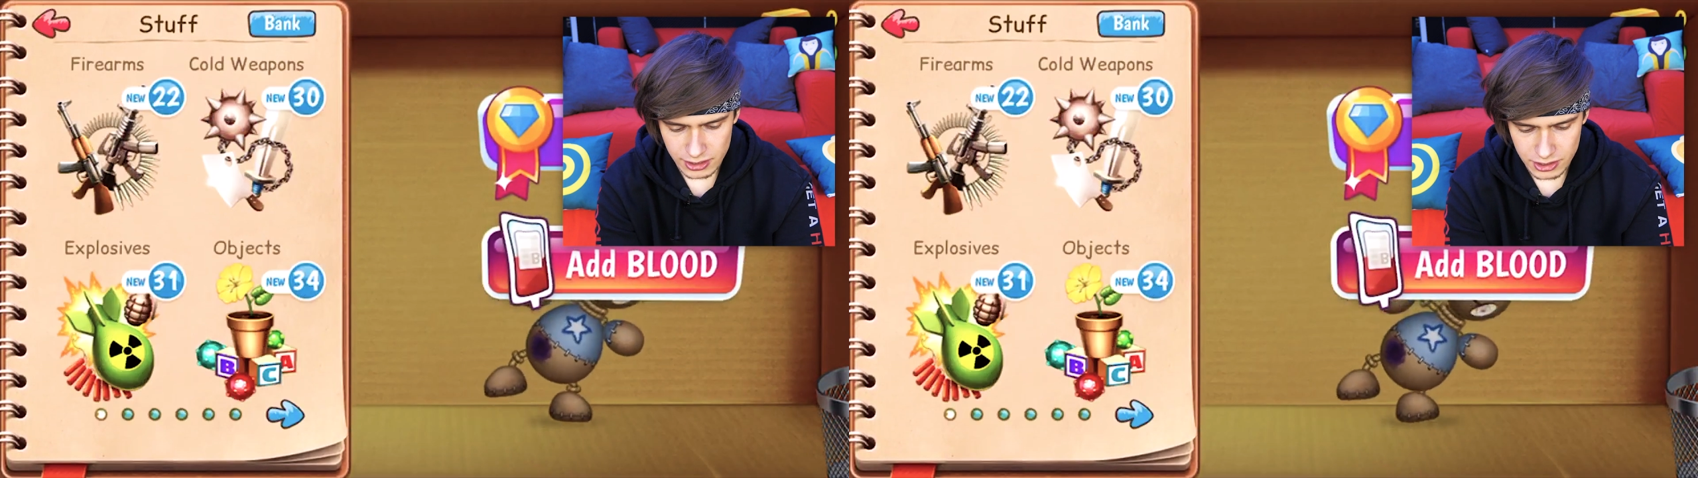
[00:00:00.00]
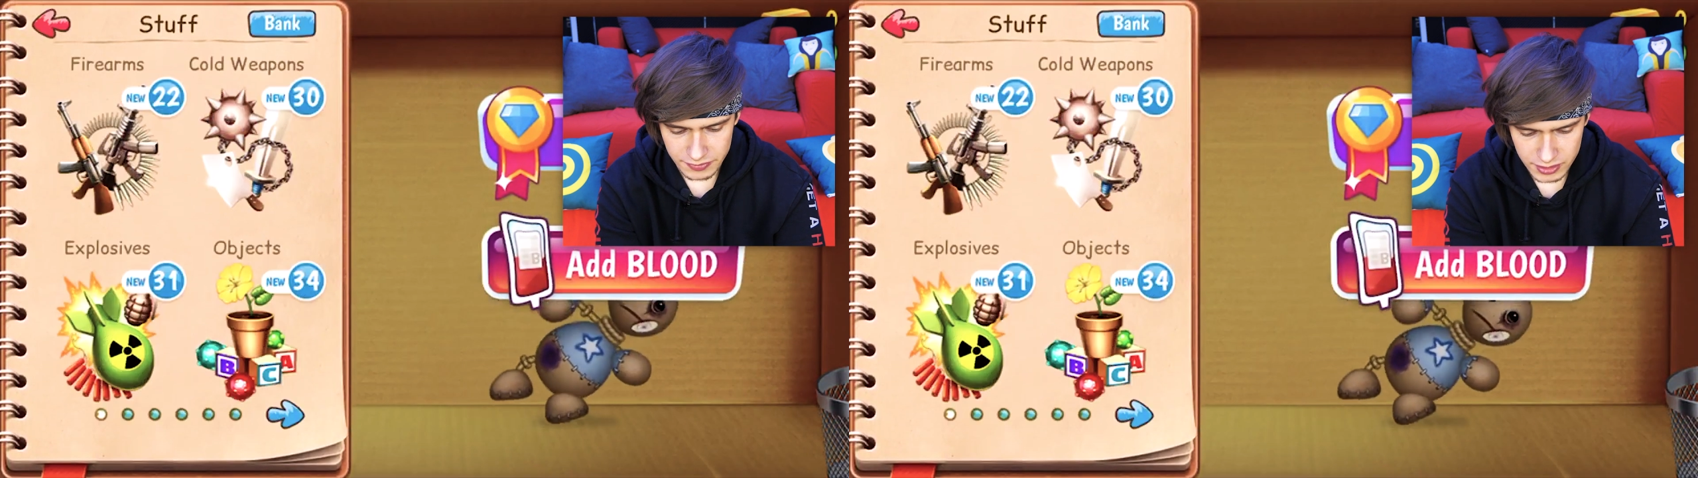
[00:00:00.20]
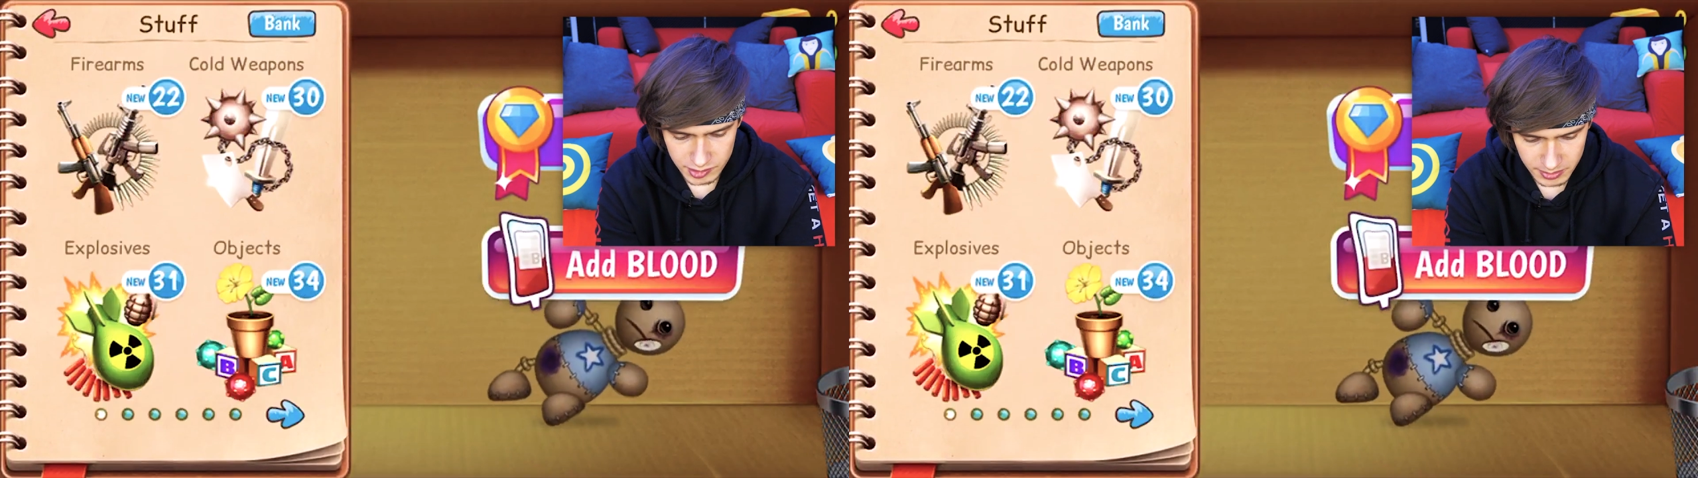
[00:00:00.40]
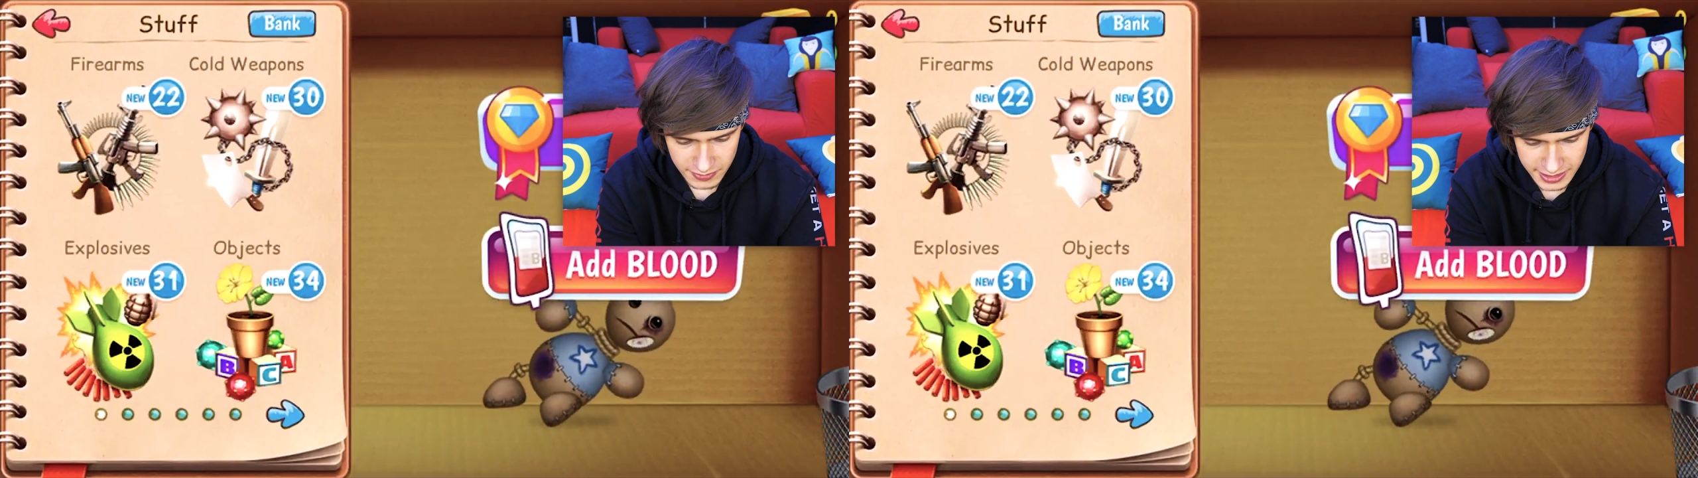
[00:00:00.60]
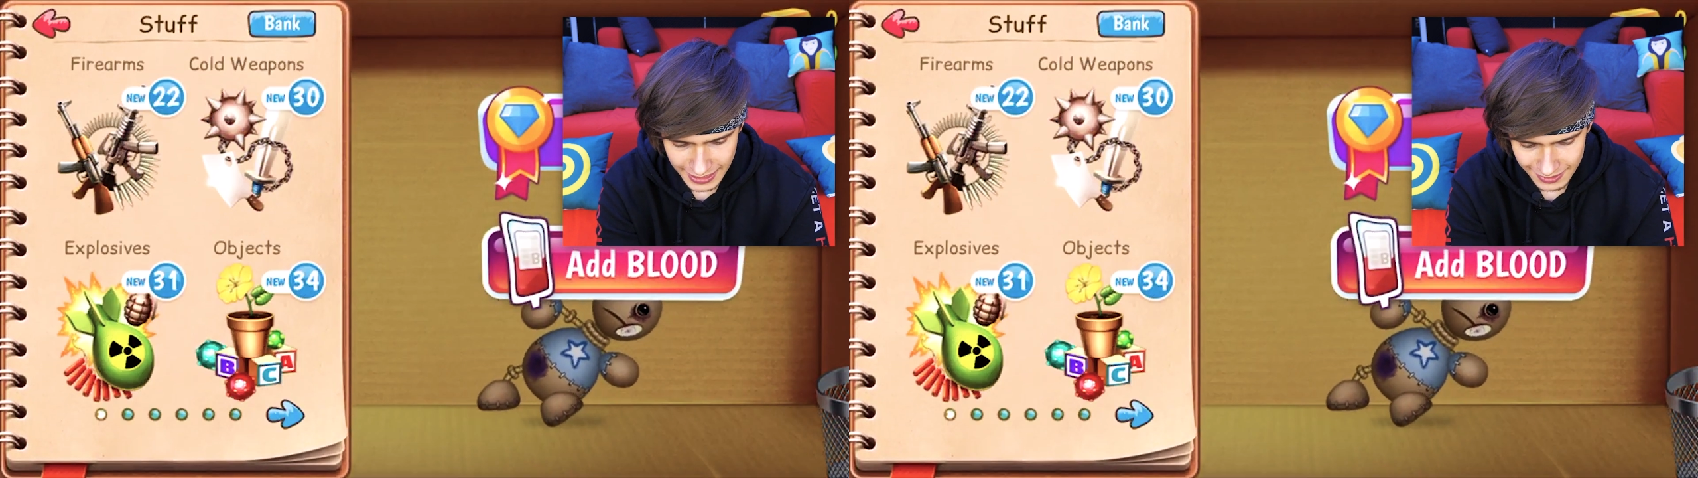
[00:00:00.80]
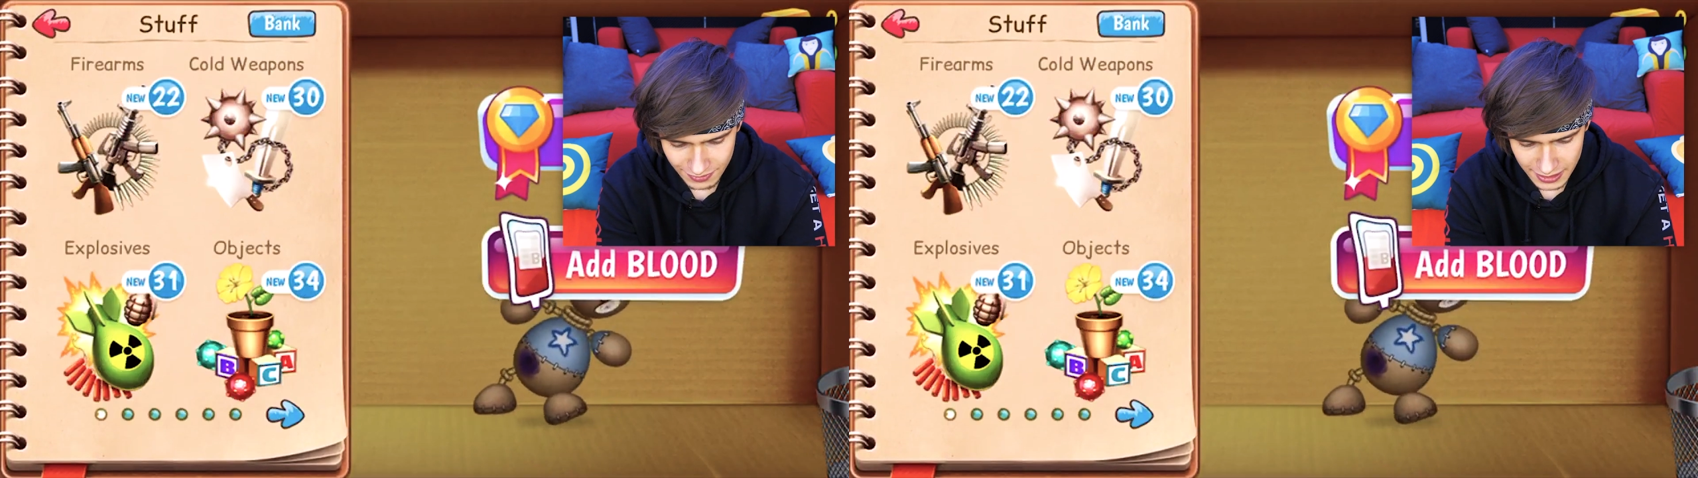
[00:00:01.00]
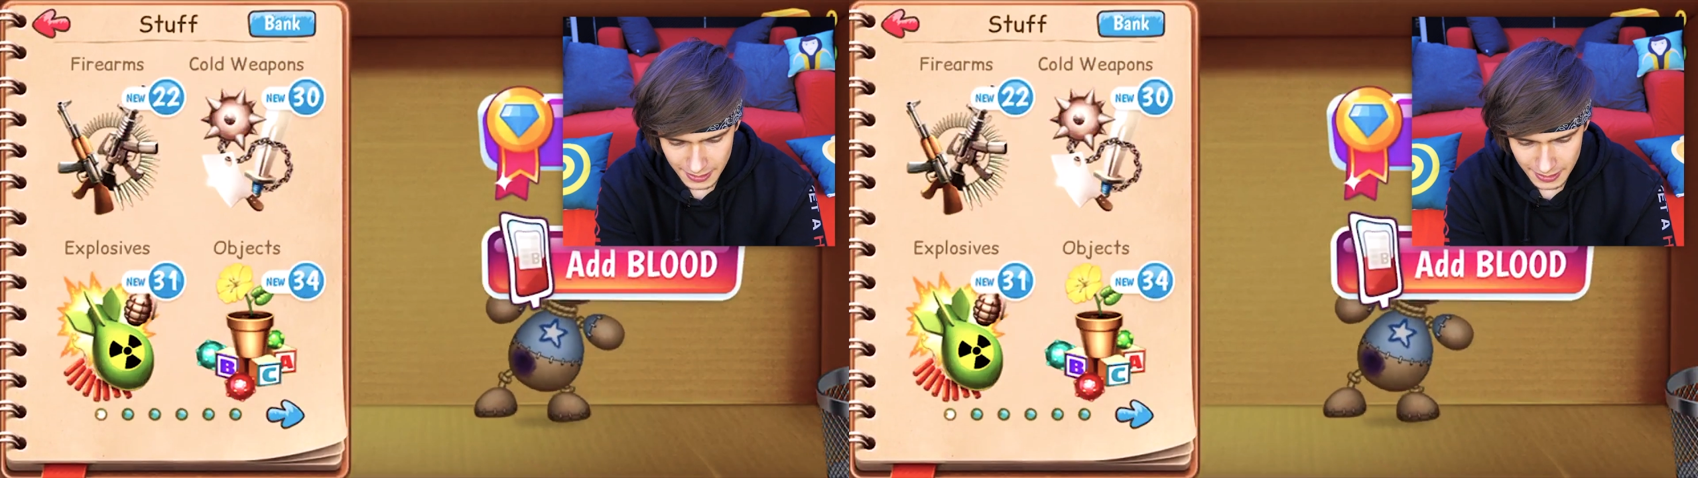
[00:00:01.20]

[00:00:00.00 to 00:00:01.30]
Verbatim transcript: jeżeli weźmiemy w staw,